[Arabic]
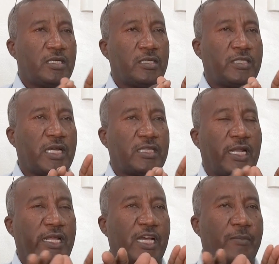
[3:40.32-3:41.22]
جات
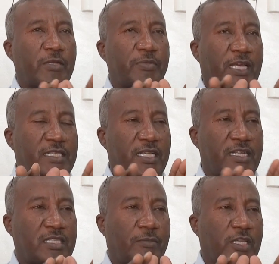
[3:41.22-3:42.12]
الايام بتاع
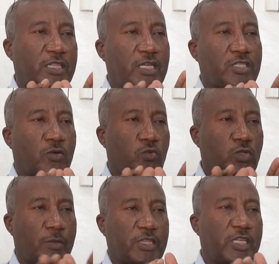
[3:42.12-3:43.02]
سنه
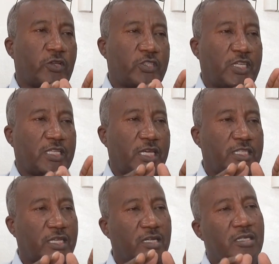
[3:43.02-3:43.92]
17 و18
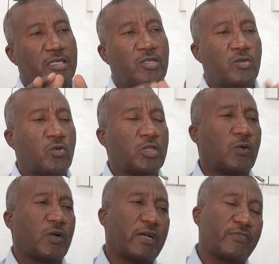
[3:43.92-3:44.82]
19
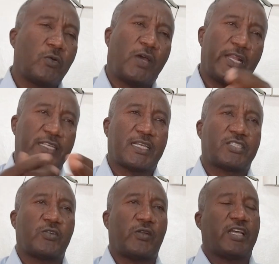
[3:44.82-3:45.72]
كنت وقفته على
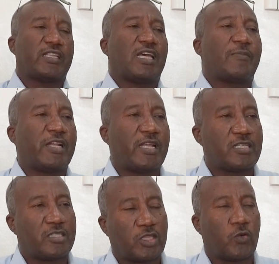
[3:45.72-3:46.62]
اساس انه اللي قدام
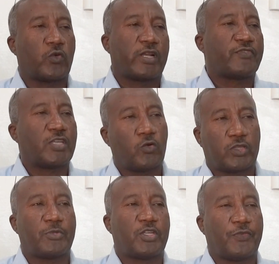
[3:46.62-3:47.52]
الناس تطور نفسها
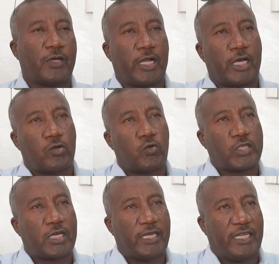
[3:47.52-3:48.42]
وتمشي فيها لانه
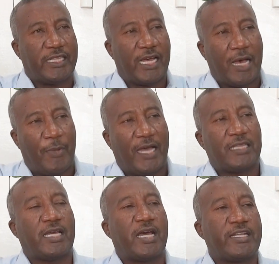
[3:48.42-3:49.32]
ذاتها عندها
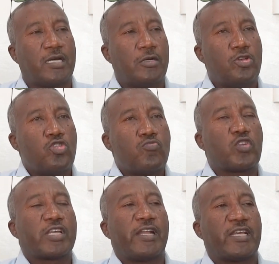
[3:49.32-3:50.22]
ابعاد ثانيه
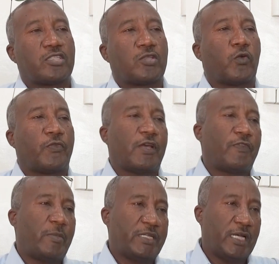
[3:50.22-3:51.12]
ممكن الناس تطور فيها
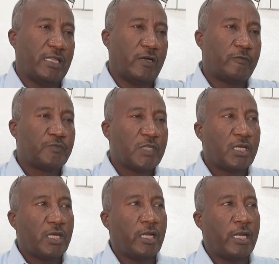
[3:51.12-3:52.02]
في المجال ده
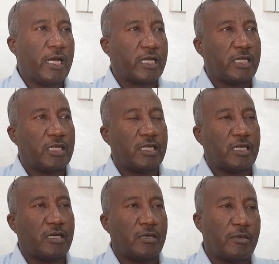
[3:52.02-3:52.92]
لكن
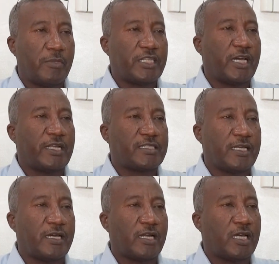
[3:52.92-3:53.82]
آه، مجال
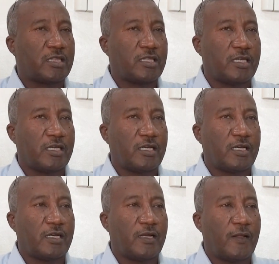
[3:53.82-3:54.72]
السيارات
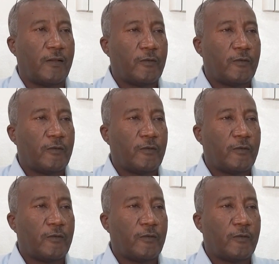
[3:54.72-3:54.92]
آه،